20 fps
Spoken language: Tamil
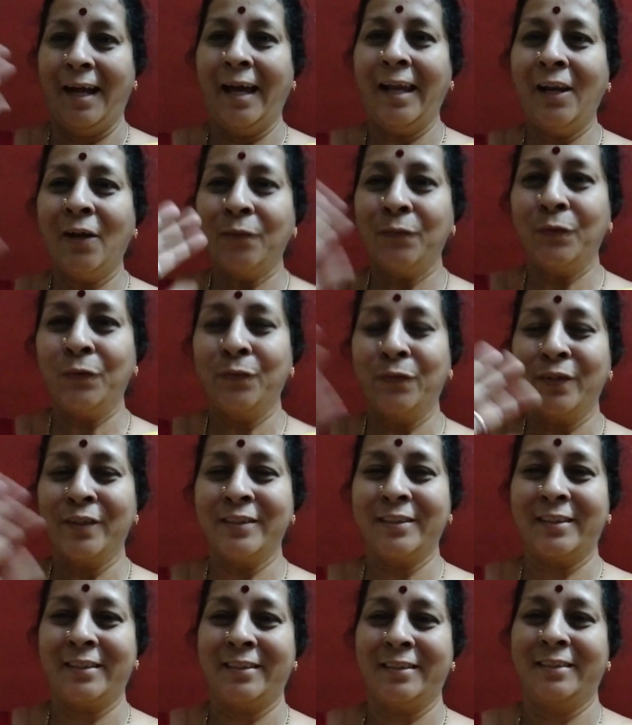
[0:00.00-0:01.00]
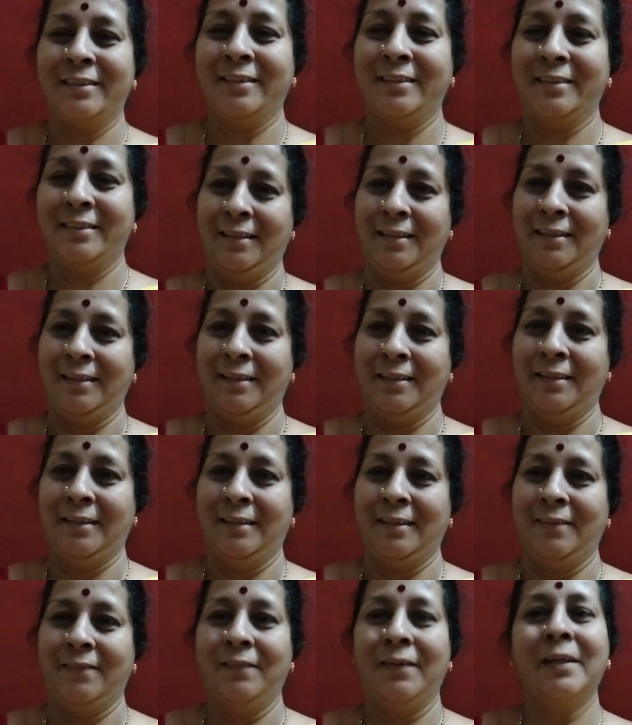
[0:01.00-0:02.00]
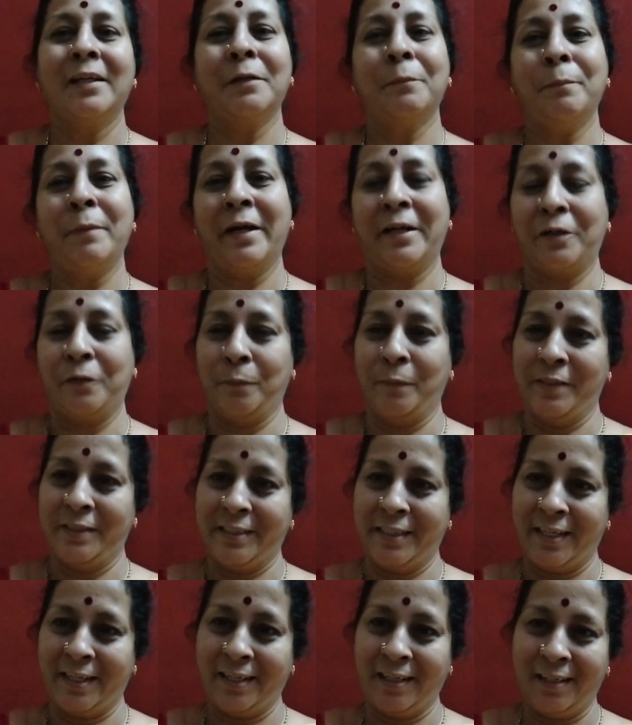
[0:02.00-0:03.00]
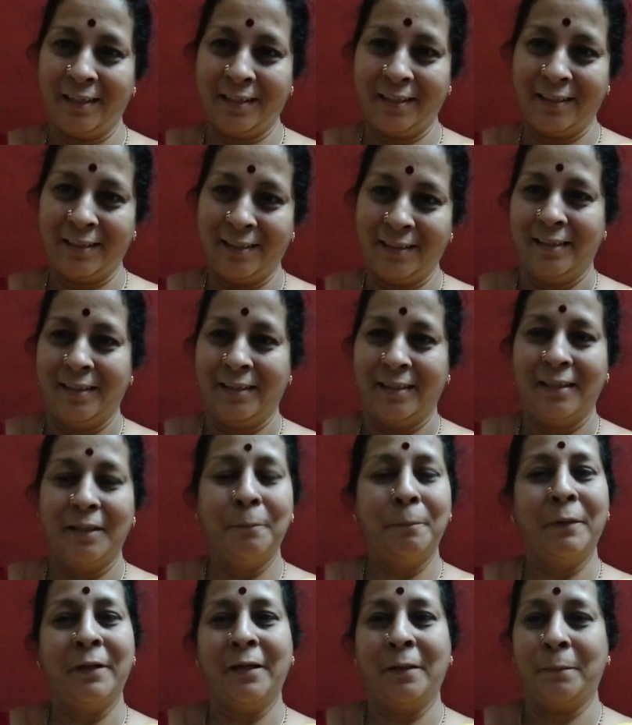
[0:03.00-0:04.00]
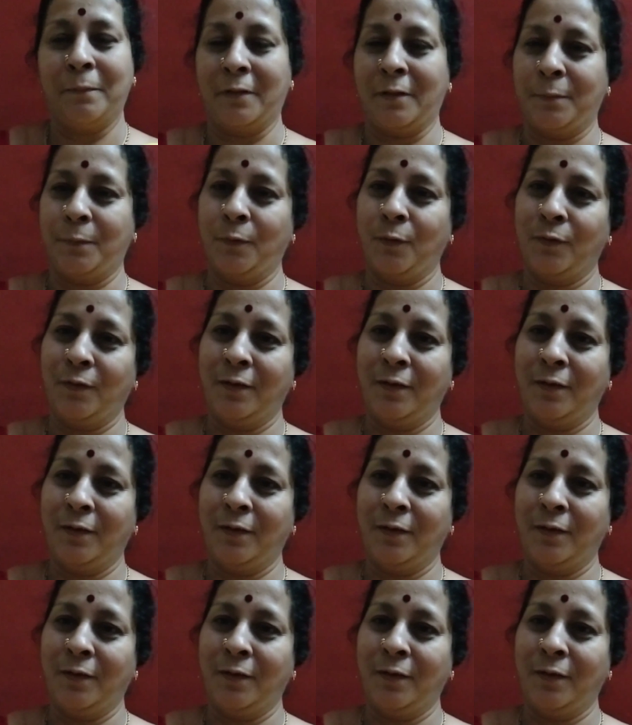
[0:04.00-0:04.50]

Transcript: ஹலோ வியூவர்ஸ் வெல்கம் பேக் டு மை சேனல் இப்போ என்ன பார்க்க